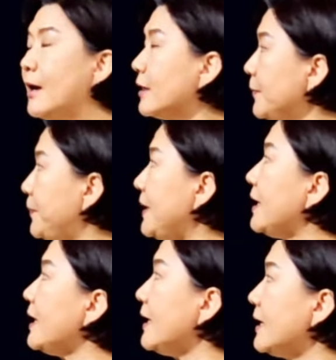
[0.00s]

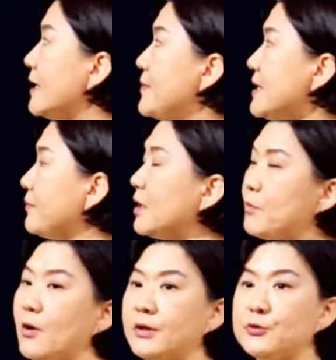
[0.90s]
급히 김이삼
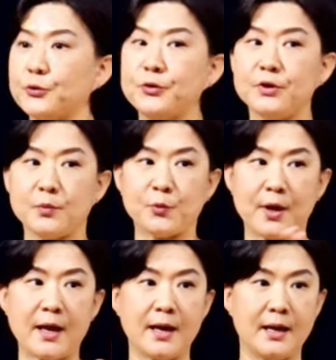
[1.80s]
특파원이
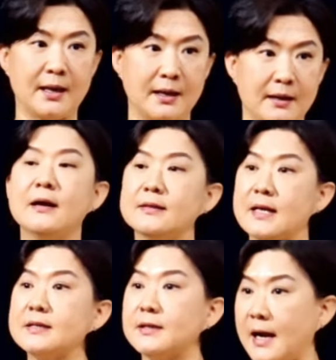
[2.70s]
조선일보에 이러한
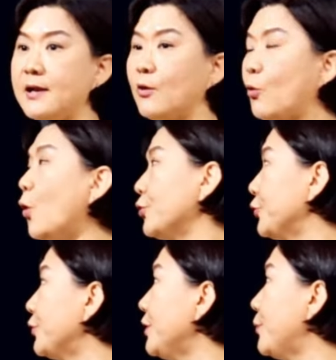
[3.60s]
사실을 알렸고
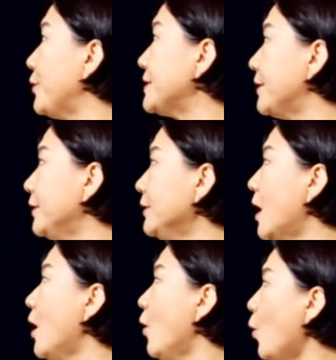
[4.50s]
조선일보에서는
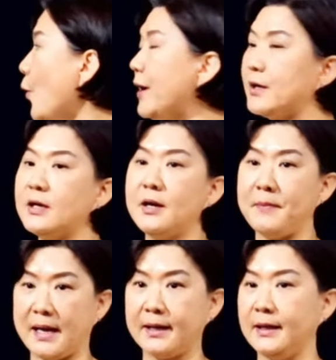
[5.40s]
호외를
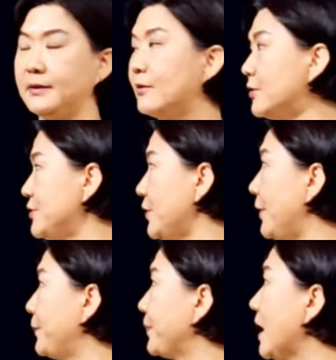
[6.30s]
발간했던
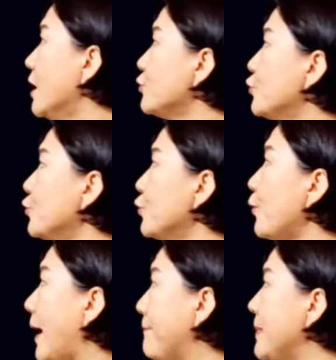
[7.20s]
거죠. 중국
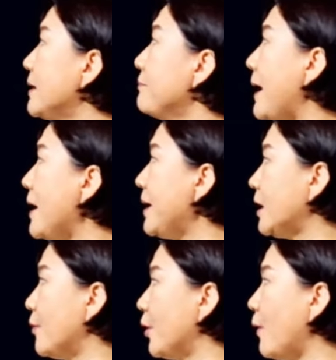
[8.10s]
관민
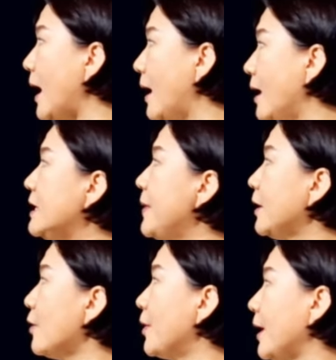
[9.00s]
팔백여 명과
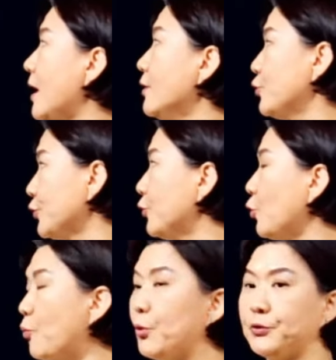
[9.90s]
이백여 명의 조선
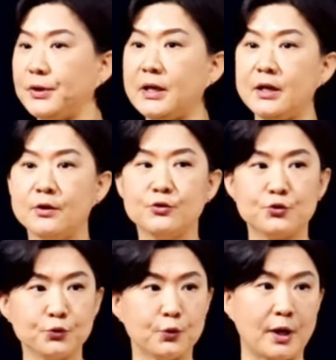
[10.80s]
동포들이
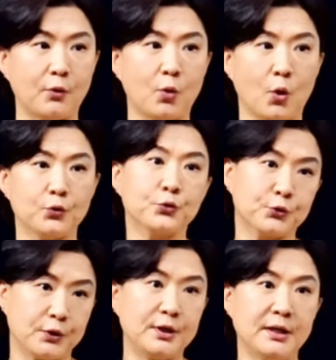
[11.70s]
충돌했고
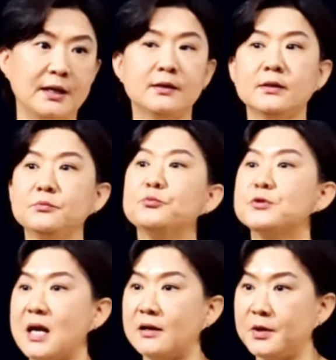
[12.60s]
조선인들이 큰
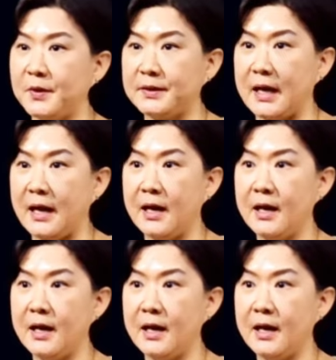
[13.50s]
부상을 입었다.